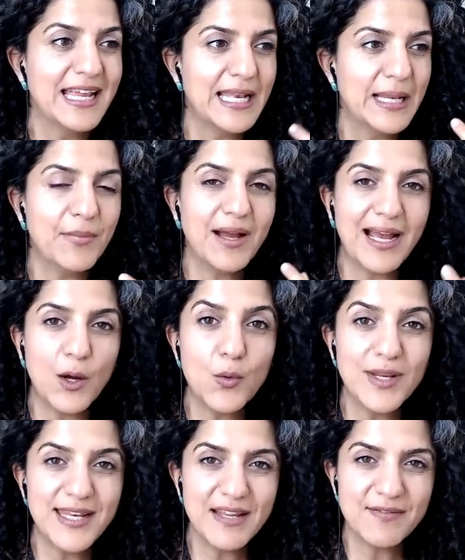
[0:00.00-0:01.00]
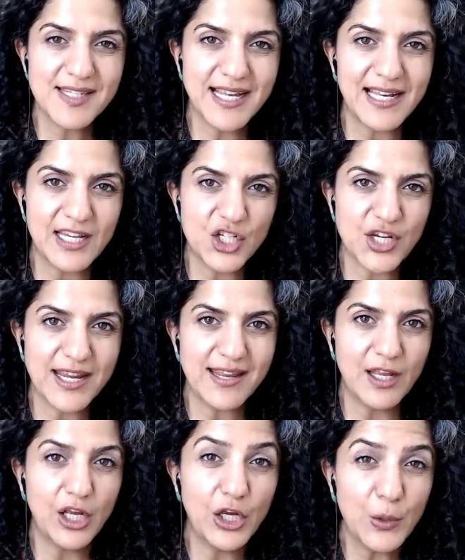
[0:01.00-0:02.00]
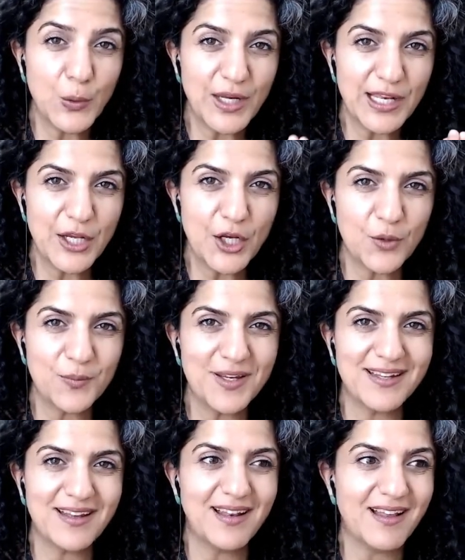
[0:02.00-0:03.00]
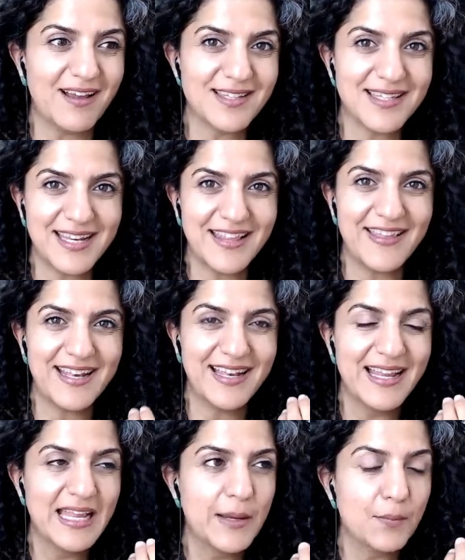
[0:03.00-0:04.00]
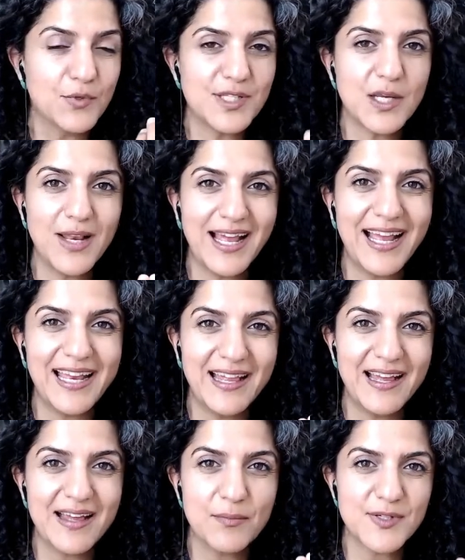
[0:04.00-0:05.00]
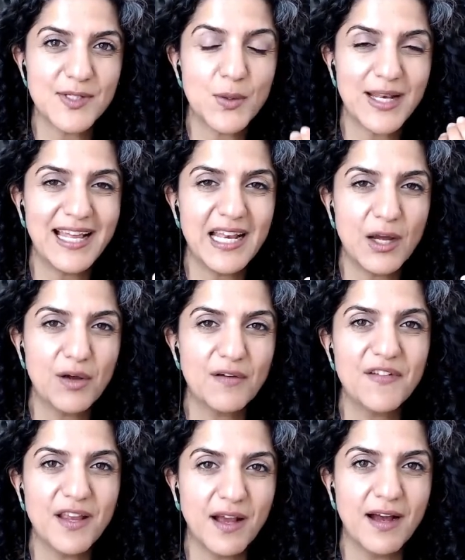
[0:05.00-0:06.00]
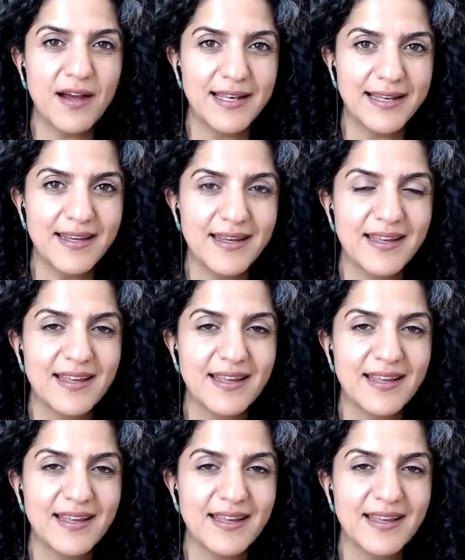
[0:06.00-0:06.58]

لما اعود نفسي على شيء حلو كل يوم يدخل خاصه اذا مستوى الحلا مستوى الحلاوه فيه عالي